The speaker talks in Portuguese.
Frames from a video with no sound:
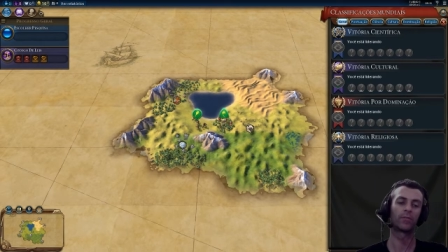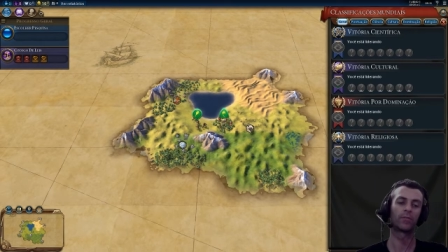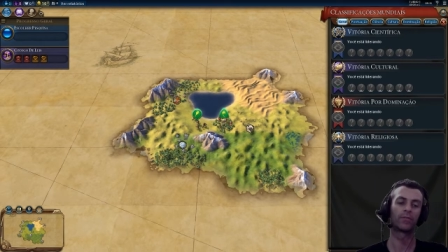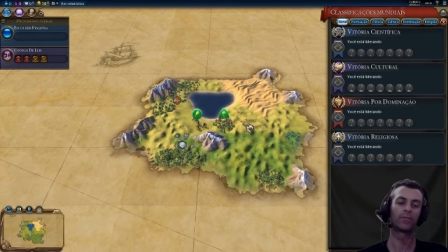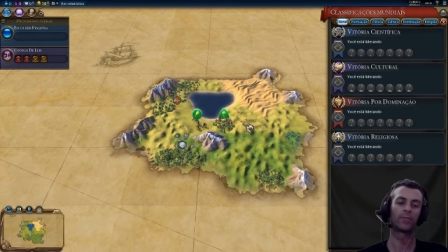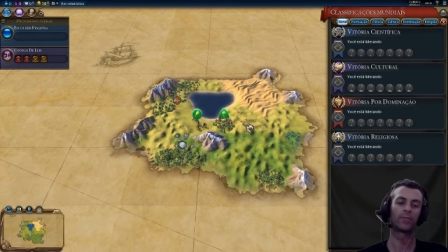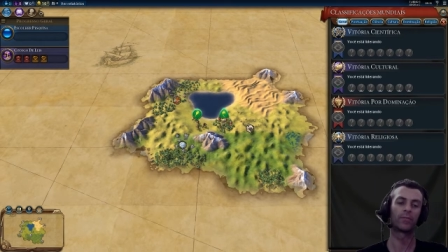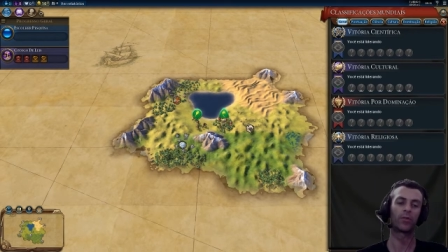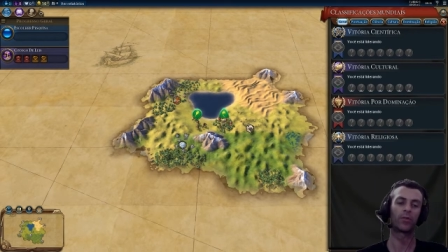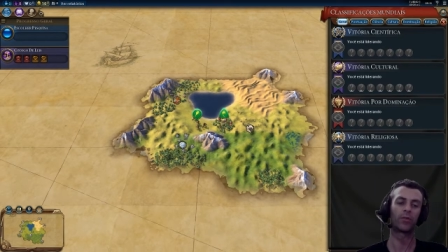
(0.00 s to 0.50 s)

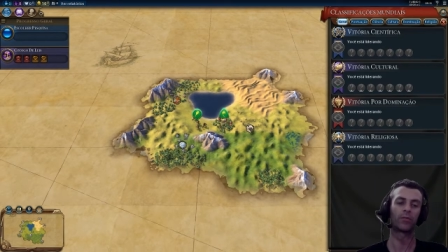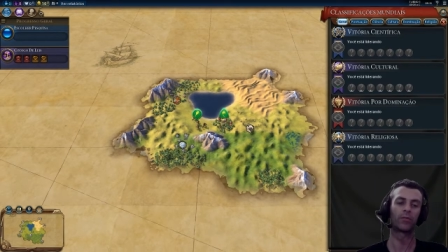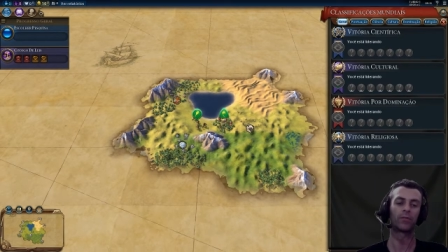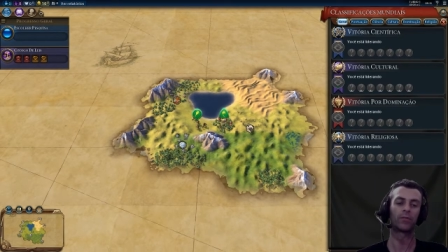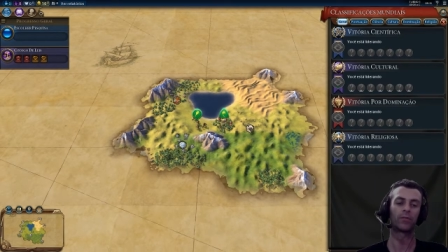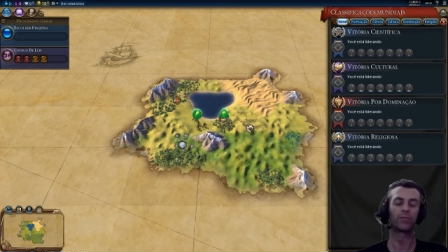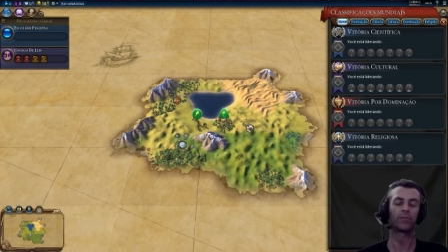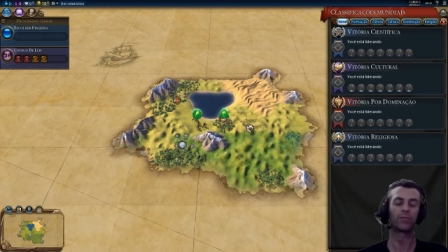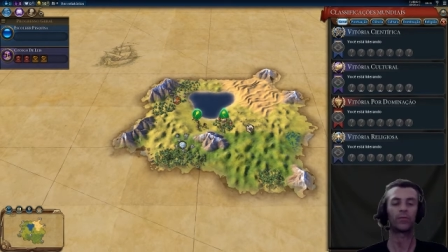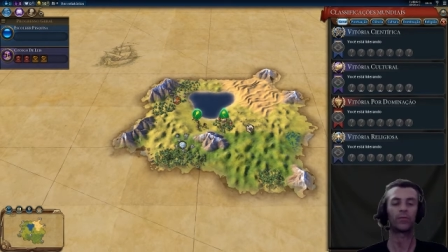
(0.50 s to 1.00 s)
Pronto,
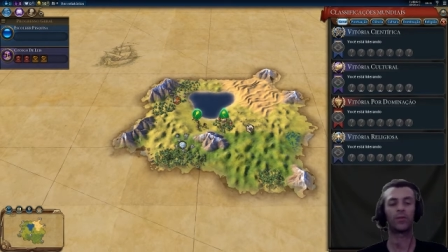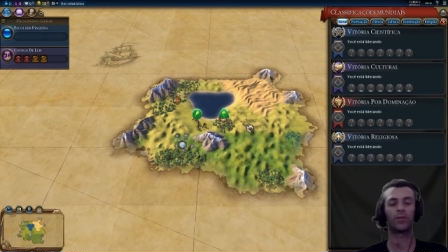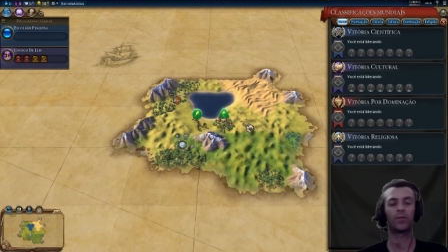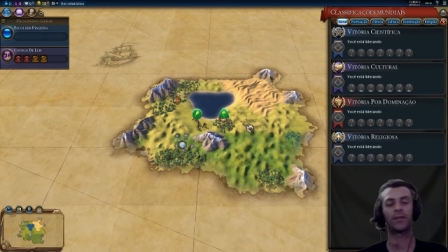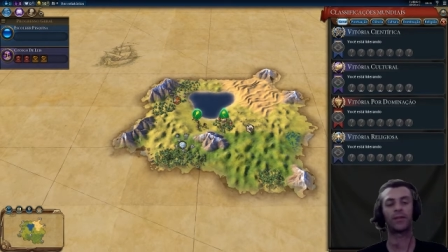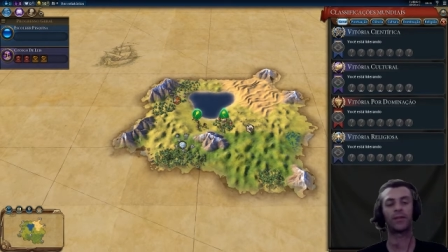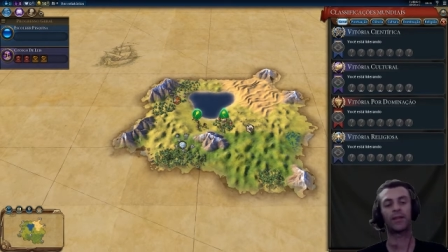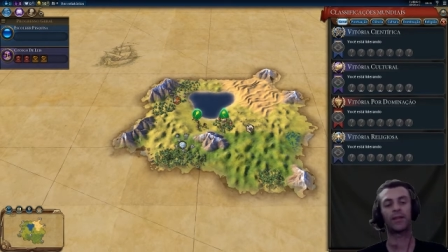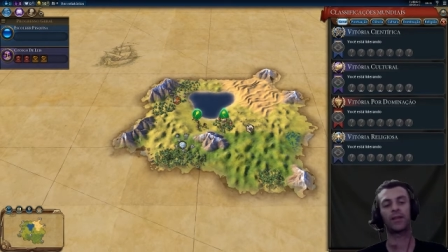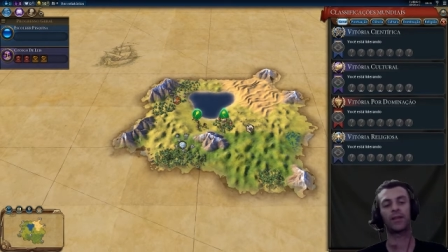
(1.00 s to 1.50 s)
vou
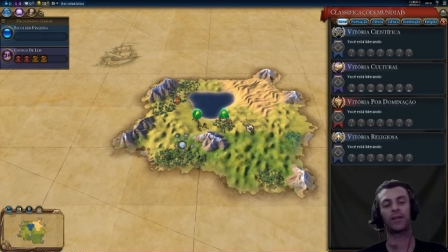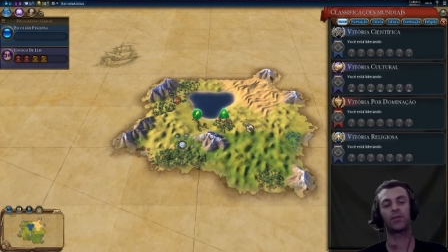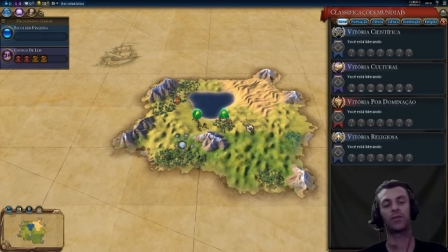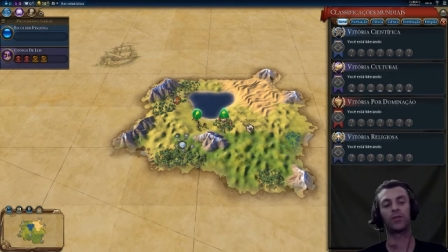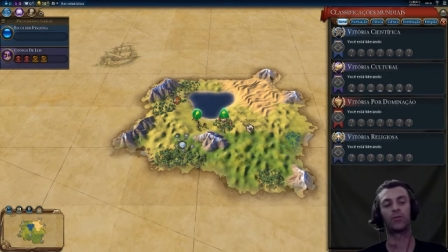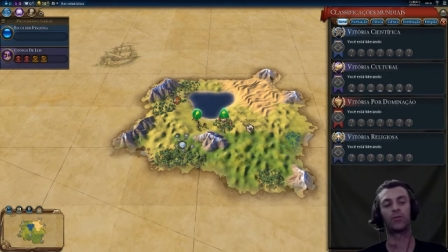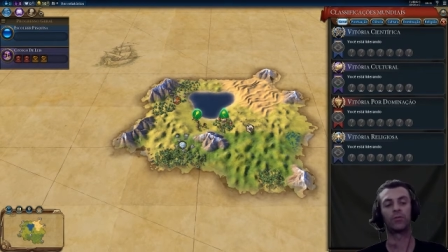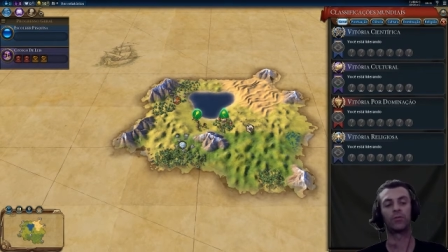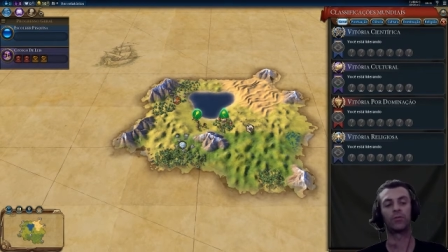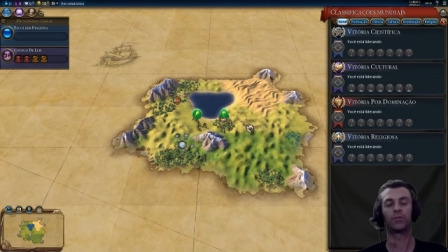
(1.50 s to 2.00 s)
descer aqui de
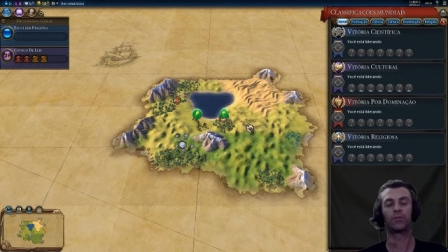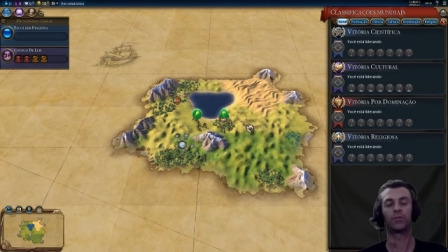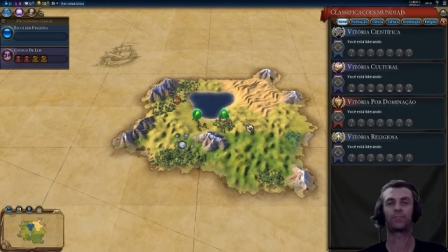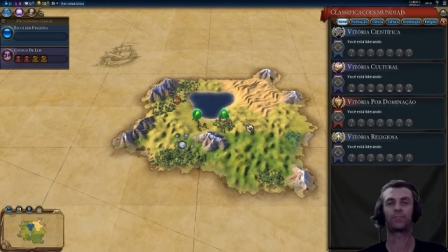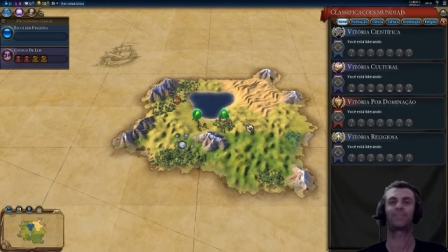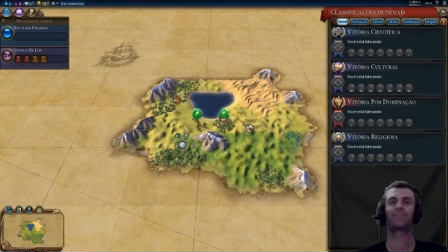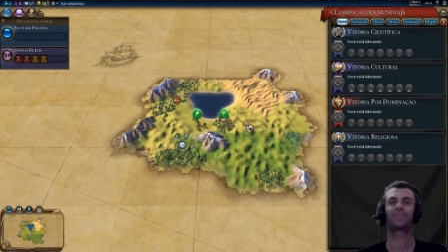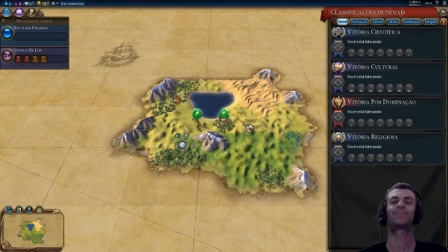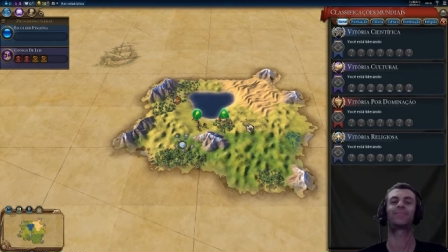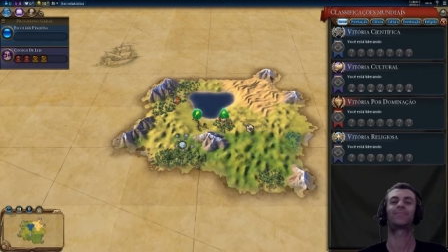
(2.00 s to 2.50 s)
novo.
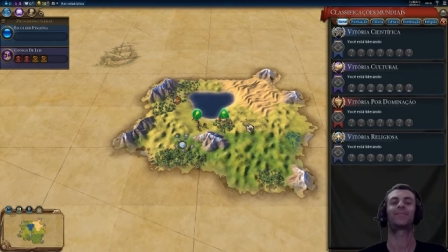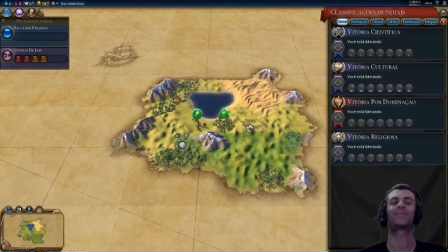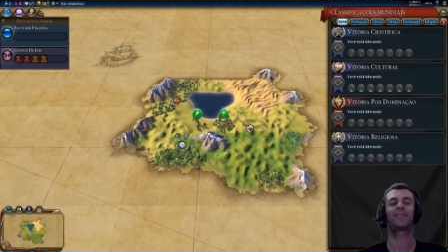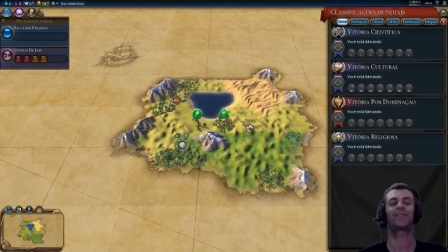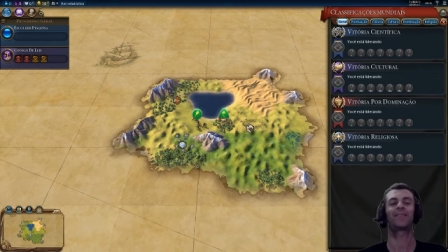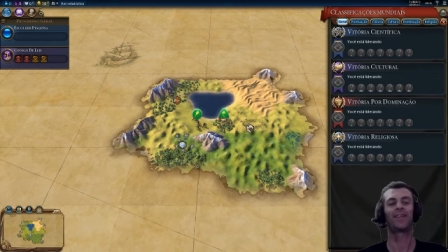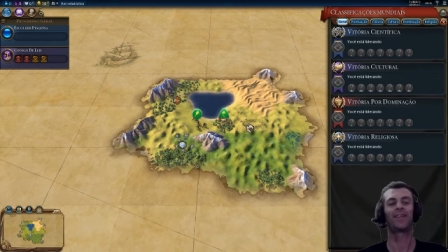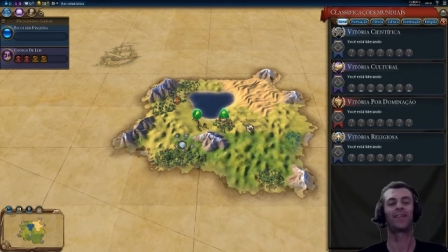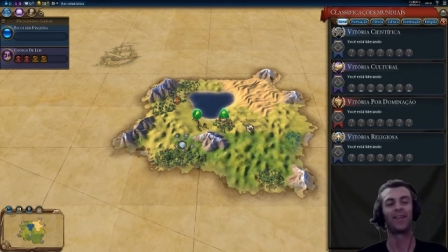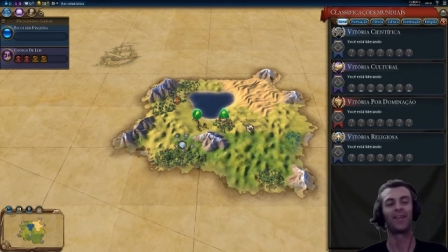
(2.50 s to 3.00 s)

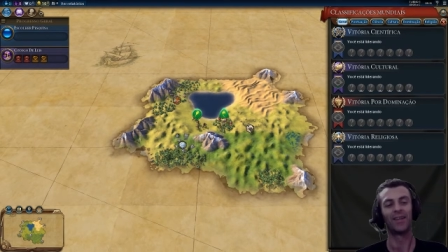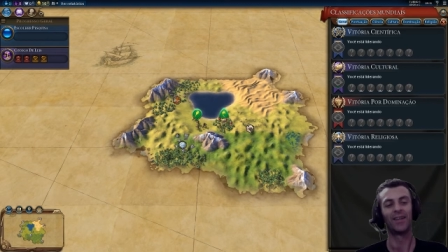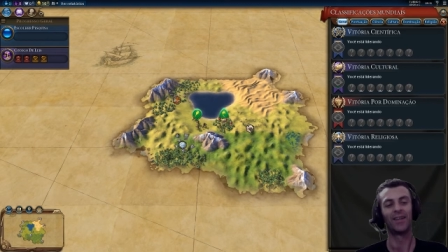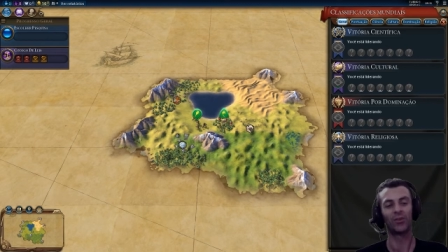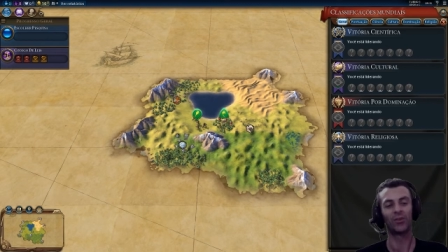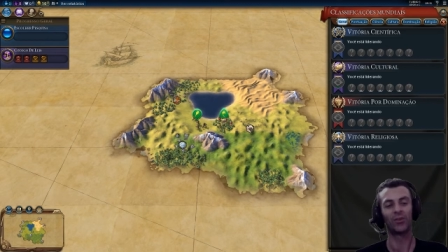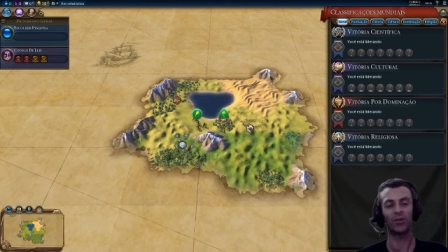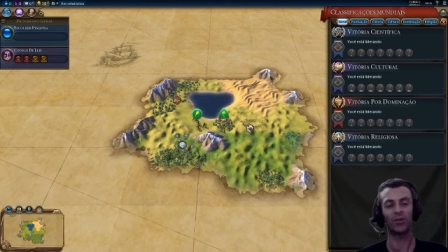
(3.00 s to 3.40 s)
Tô